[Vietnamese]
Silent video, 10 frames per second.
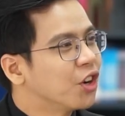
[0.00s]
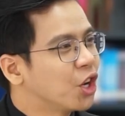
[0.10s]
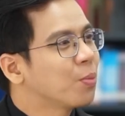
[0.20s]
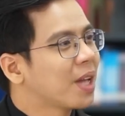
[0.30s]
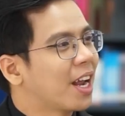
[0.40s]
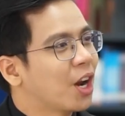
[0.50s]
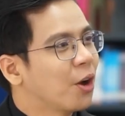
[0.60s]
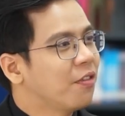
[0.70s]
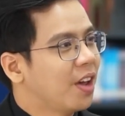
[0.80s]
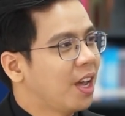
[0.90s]
Vừa rồi chúng ta đã
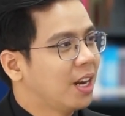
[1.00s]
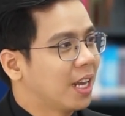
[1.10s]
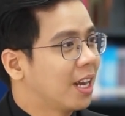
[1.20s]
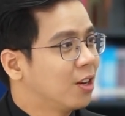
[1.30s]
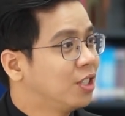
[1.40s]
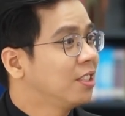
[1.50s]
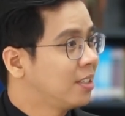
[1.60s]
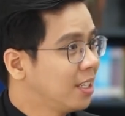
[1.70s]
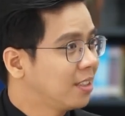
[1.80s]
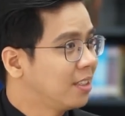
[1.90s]
nói về ngành
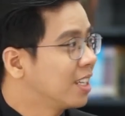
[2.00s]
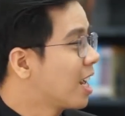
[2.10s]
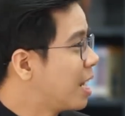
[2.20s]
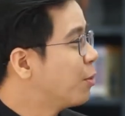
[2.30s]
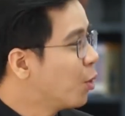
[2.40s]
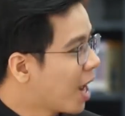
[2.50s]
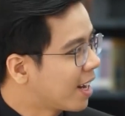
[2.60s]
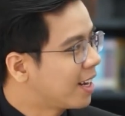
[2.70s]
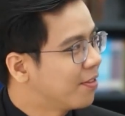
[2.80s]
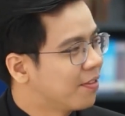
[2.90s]
logistics, những đặc điểm của
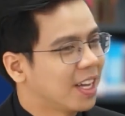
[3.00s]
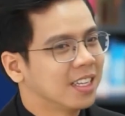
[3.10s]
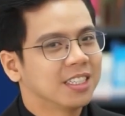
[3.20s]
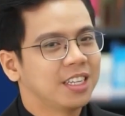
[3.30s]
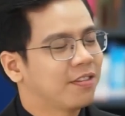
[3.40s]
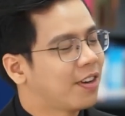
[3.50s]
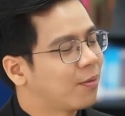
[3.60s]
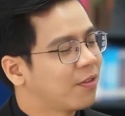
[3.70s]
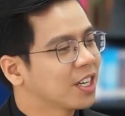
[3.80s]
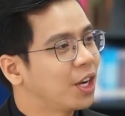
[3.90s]
ngành và những triển
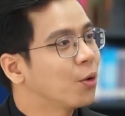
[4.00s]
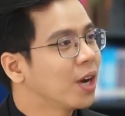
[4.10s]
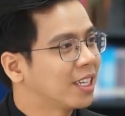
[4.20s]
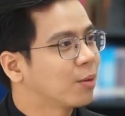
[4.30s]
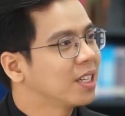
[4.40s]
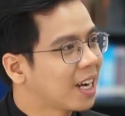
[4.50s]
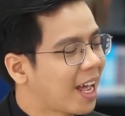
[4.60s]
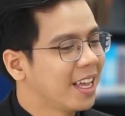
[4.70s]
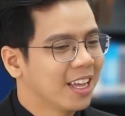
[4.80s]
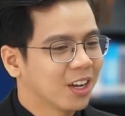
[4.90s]
vọng phát triển của ngành trong tương
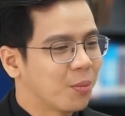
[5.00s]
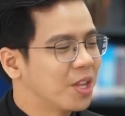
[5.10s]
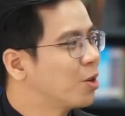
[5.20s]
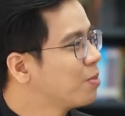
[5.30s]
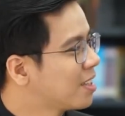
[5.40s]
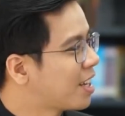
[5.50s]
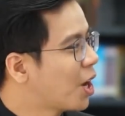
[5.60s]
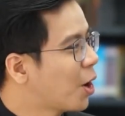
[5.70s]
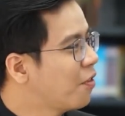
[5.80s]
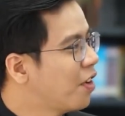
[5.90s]
lai. Còn bây giờ chúng ta
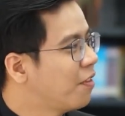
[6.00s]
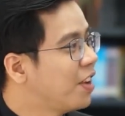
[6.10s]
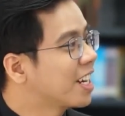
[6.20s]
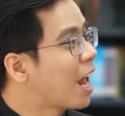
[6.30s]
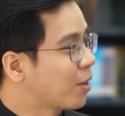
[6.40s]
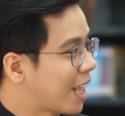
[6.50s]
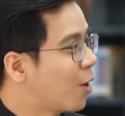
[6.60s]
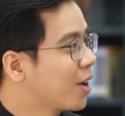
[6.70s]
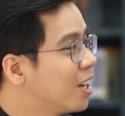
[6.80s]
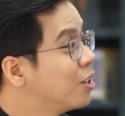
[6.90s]
sẽ nói về việc đào
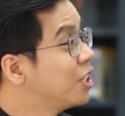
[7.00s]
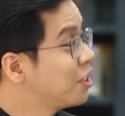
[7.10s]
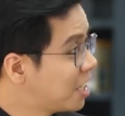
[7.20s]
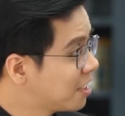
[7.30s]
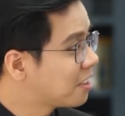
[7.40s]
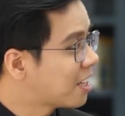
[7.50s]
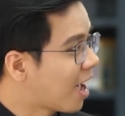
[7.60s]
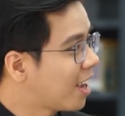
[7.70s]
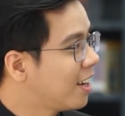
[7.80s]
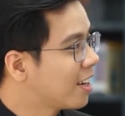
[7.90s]
tạo ngành logistics
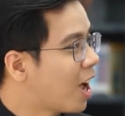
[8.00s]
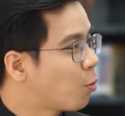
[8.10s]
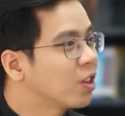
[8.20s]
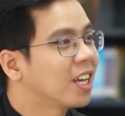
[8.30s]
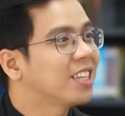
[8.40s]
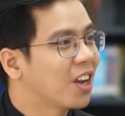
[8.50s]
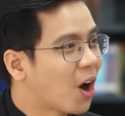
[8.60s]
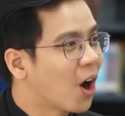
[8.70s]
tại Đại học Quốc tế Sài